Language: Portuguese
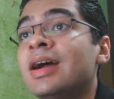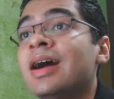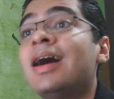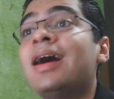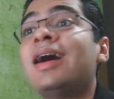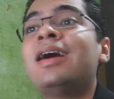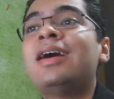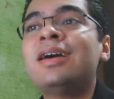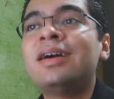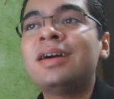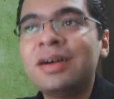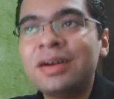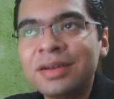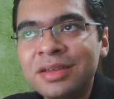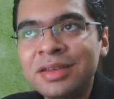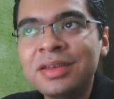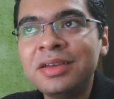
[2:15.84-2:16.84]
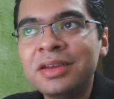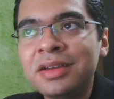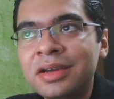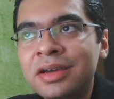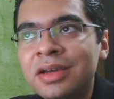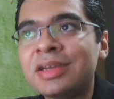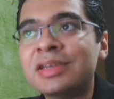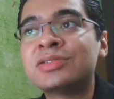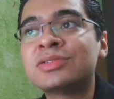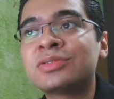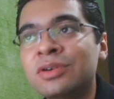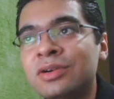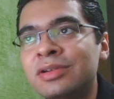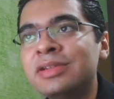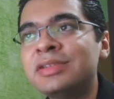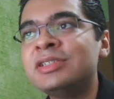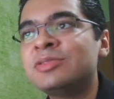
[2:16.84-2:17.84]
Ah, EAR,
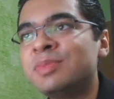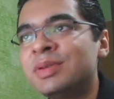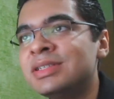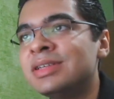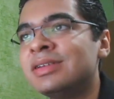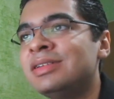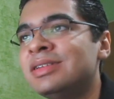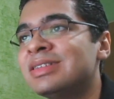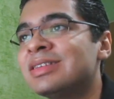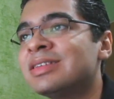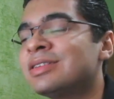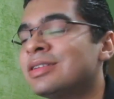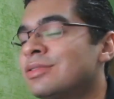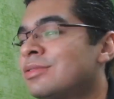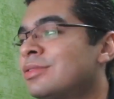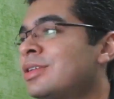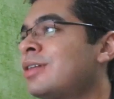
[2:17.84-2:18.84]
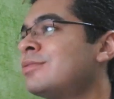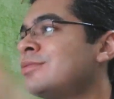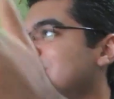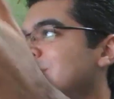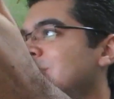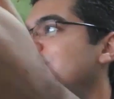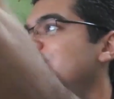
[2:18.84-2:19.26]
Escola de Especialistas da Aeronáutica.